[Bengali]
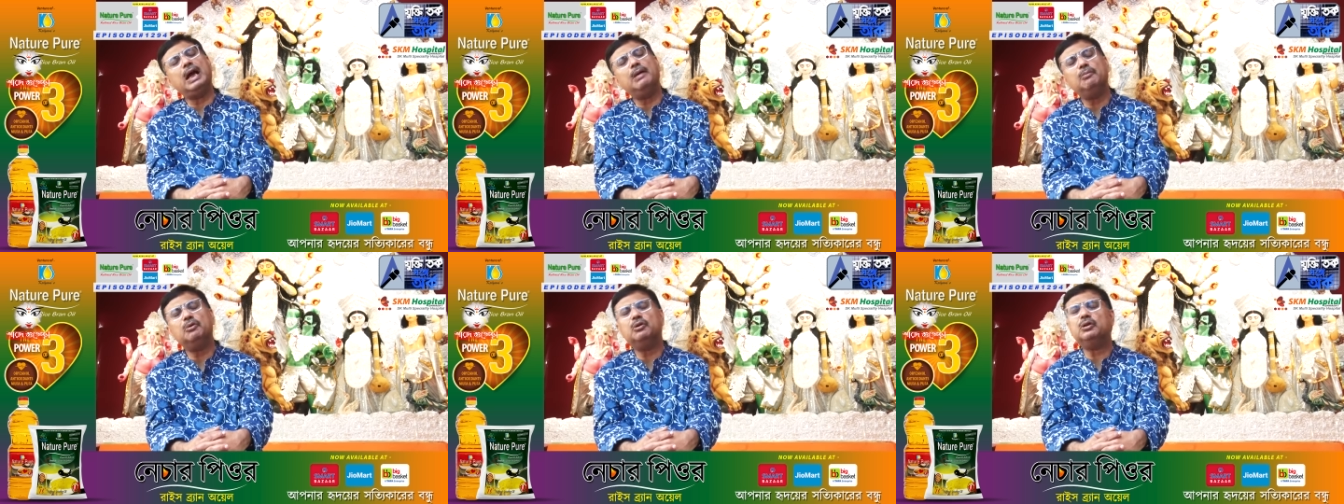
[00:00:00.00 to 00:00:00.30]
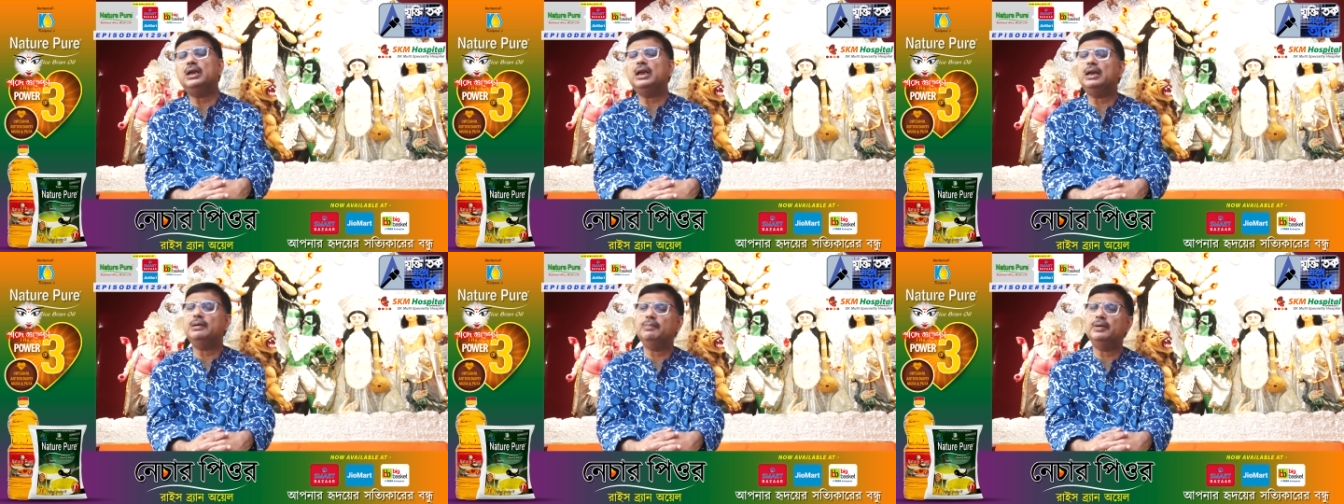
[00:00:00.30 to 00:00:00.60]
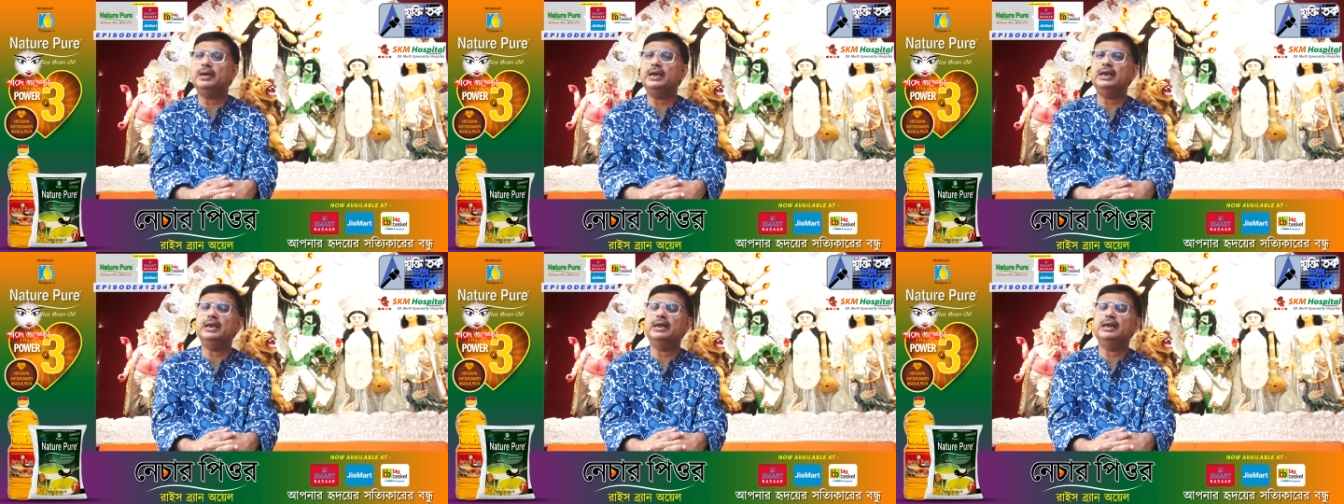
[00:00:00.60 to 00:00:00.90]
ডায়মন্ড
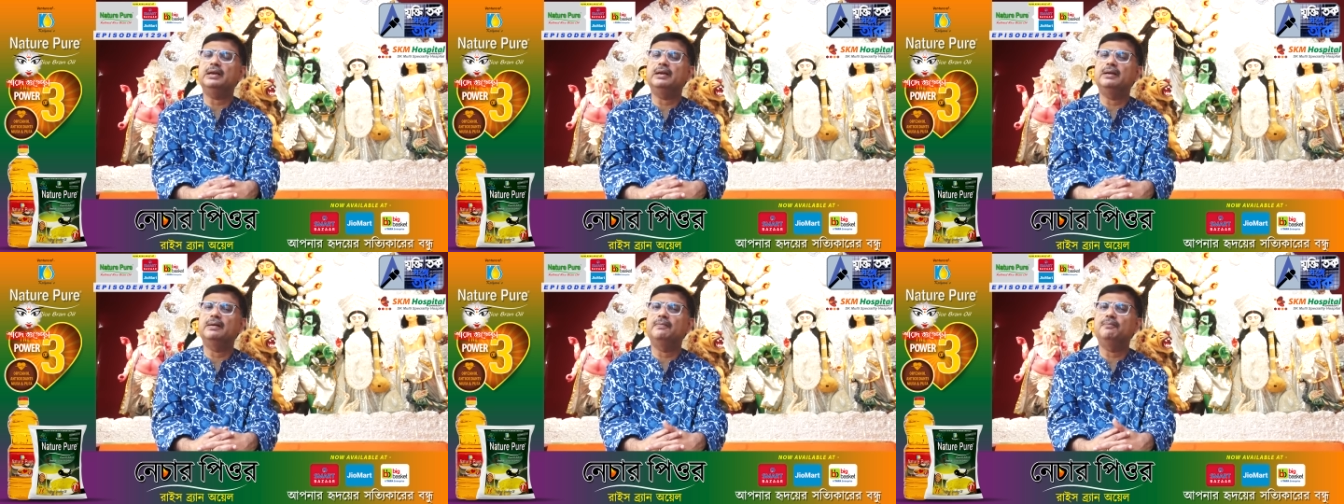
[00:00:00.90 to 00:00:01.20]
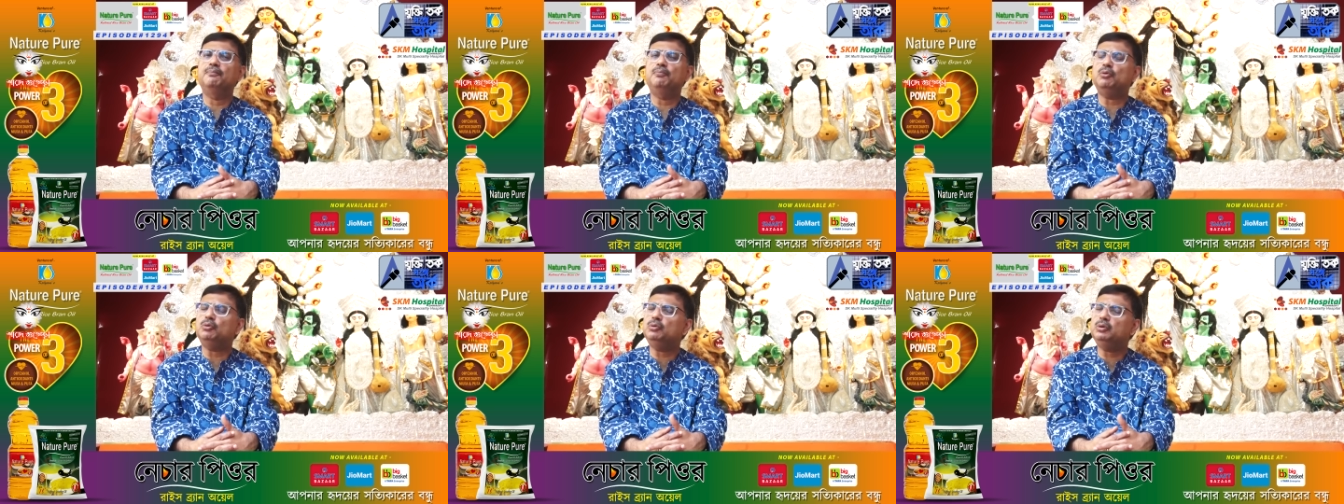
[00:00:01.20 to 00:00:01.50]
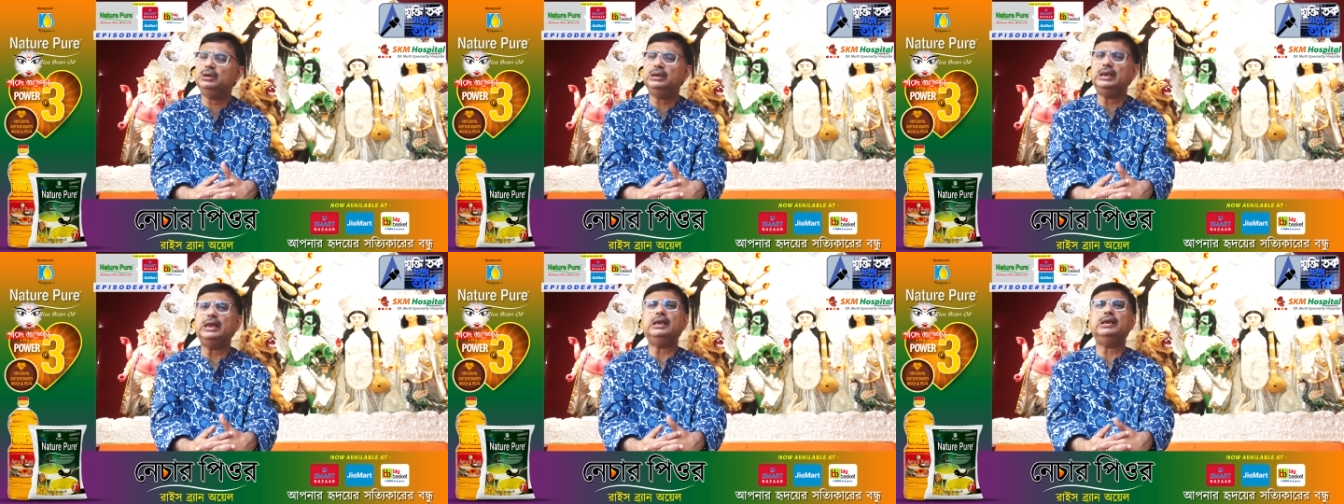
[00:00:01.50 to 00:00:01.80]
হারবারের
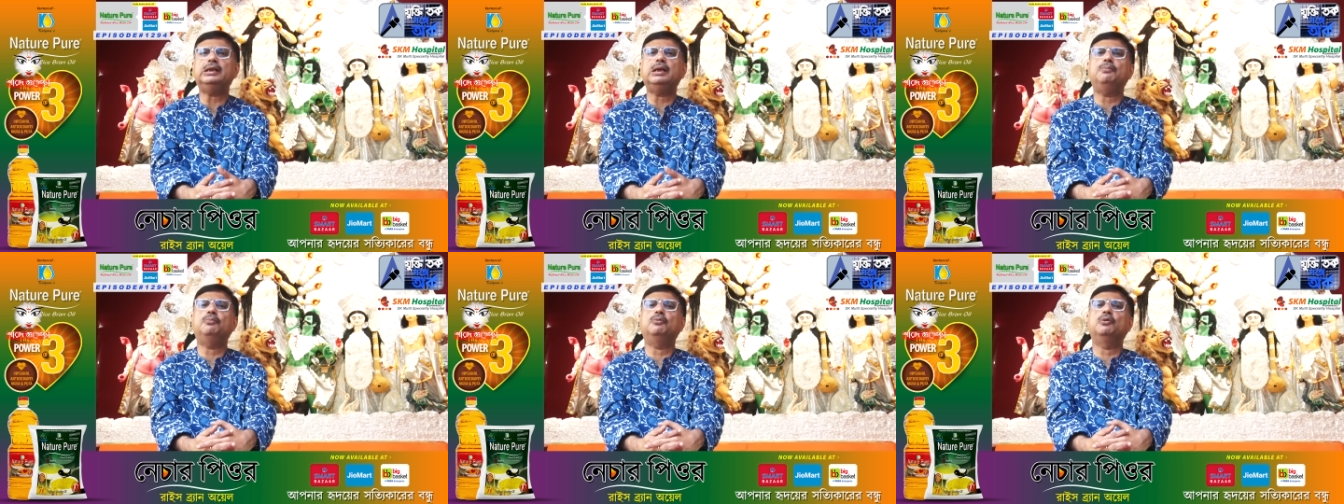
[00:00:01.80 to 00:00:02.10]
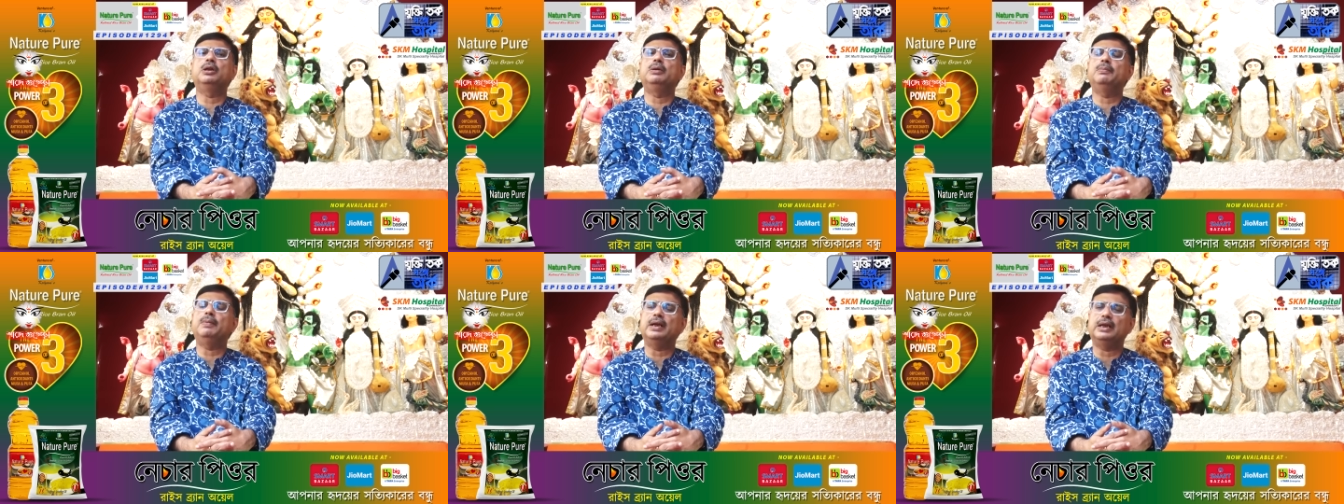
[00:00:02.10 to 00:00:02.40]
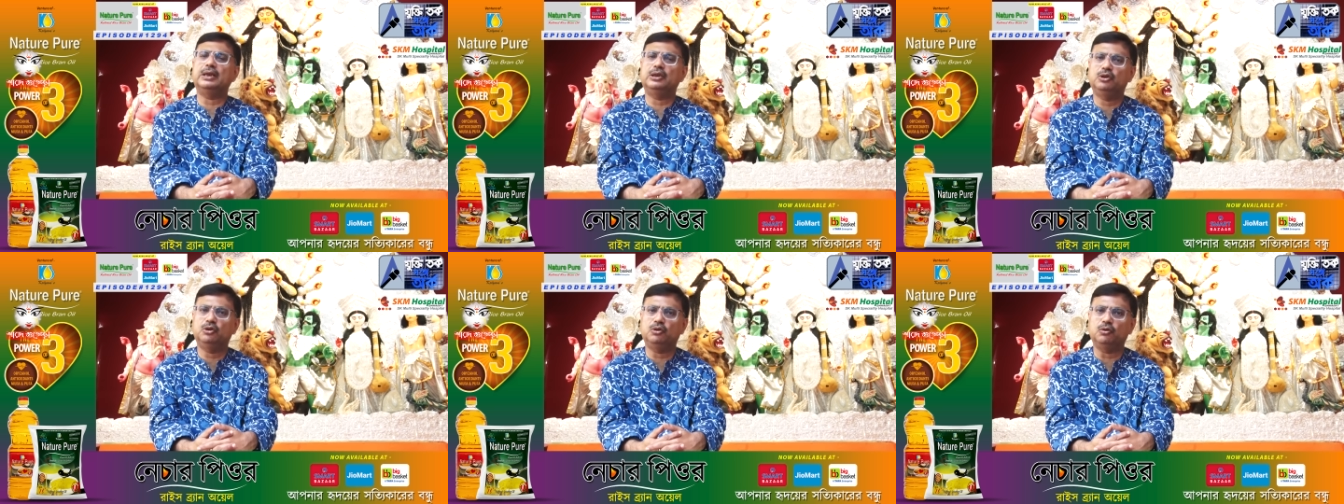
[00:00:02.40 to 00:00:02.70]
প্রত্যেকটা
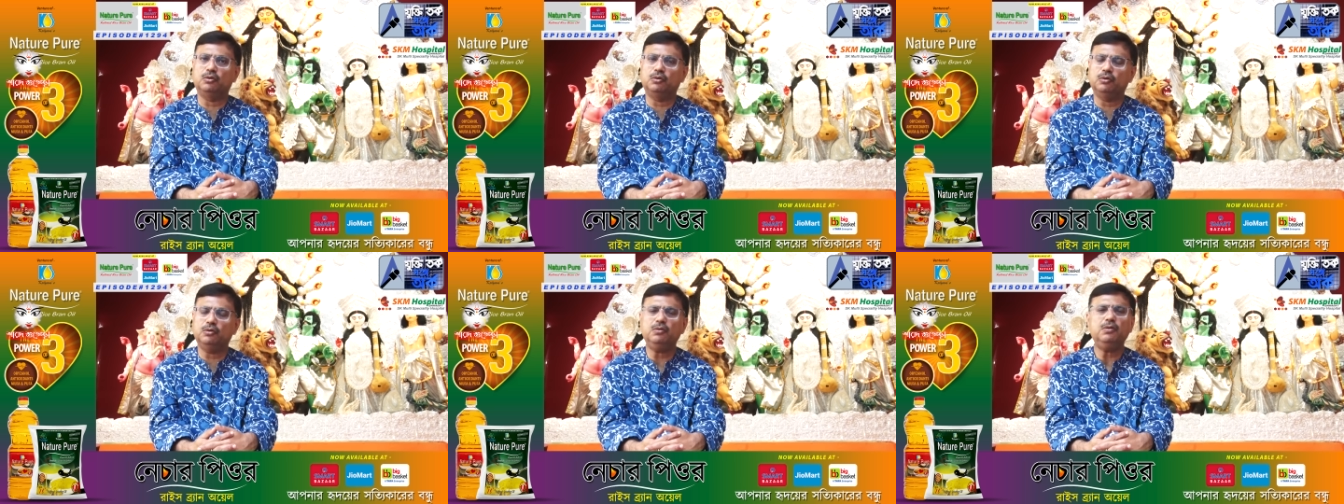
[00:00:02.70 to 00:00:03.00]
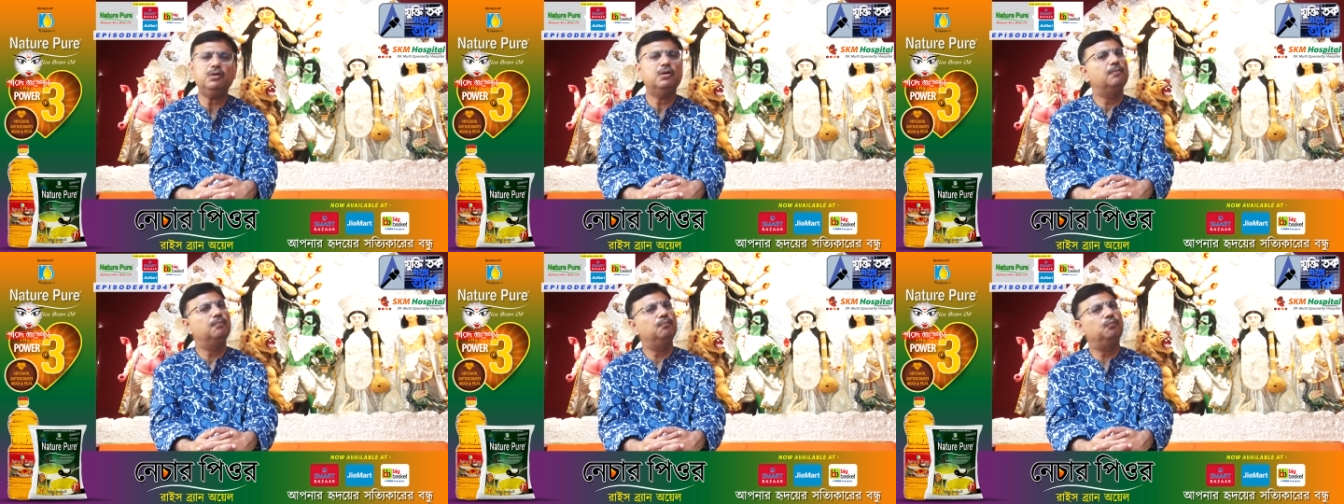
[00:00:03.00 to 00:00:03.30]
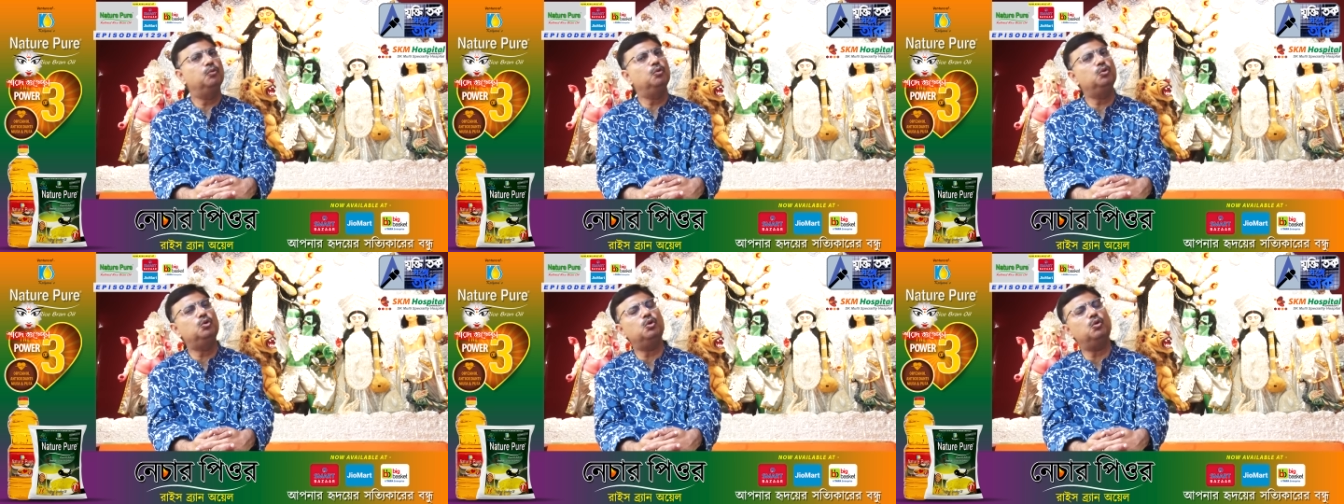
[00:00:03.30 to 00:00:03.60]
পরিবারের জন্য
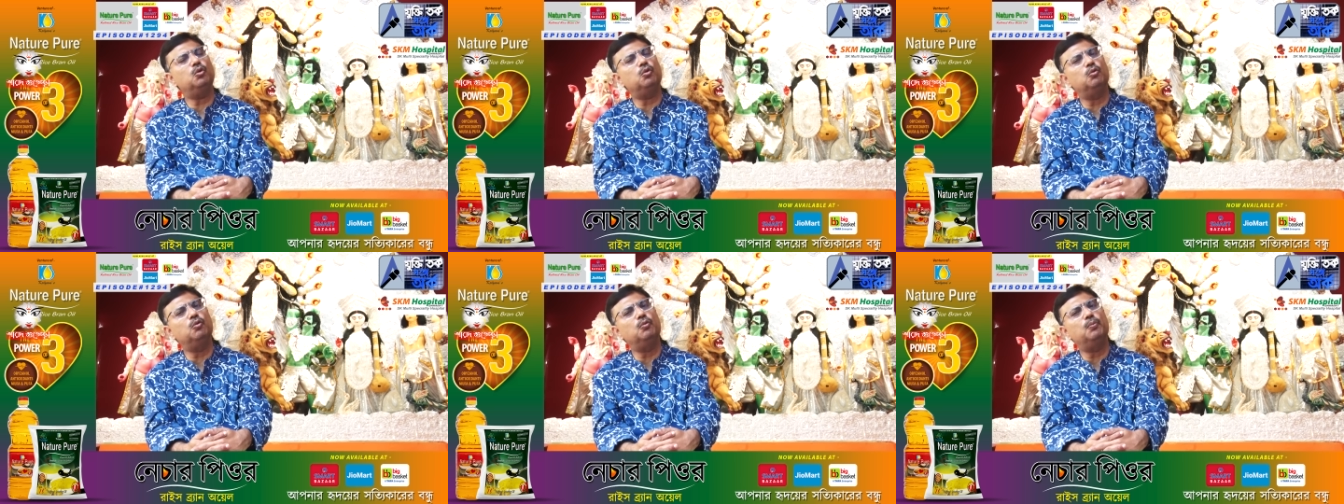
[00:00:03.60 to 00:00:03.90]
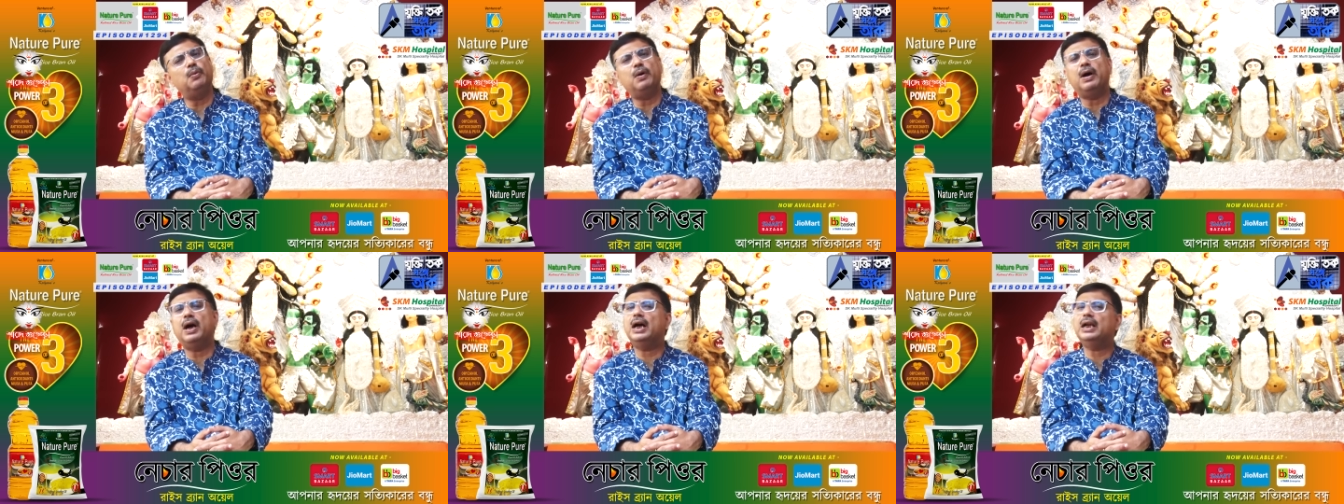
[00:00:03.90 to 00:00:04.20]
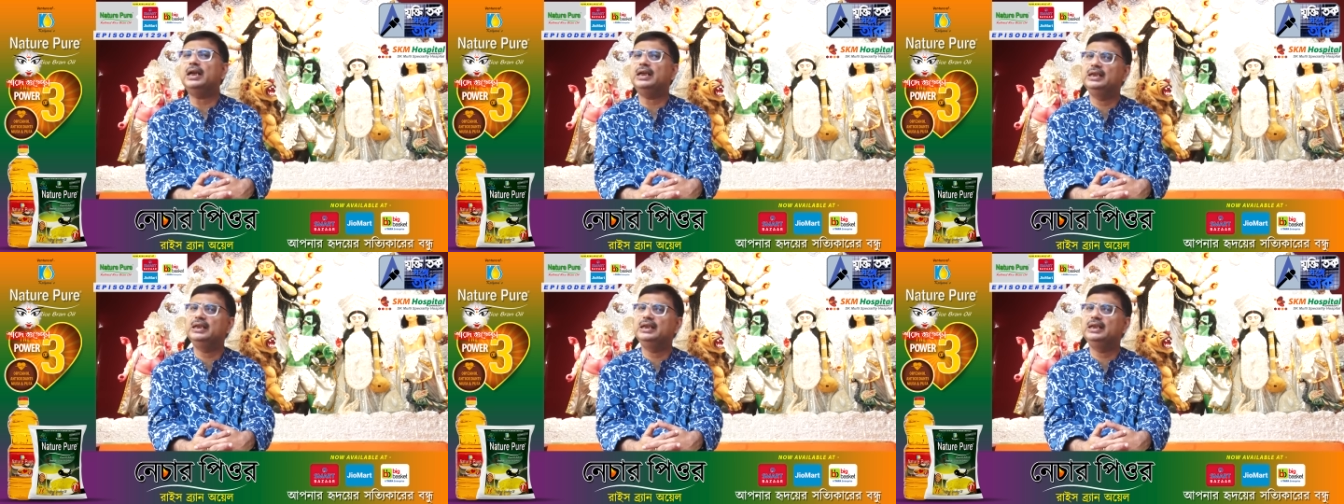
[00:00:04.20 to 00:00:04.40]
পুজোর উপহার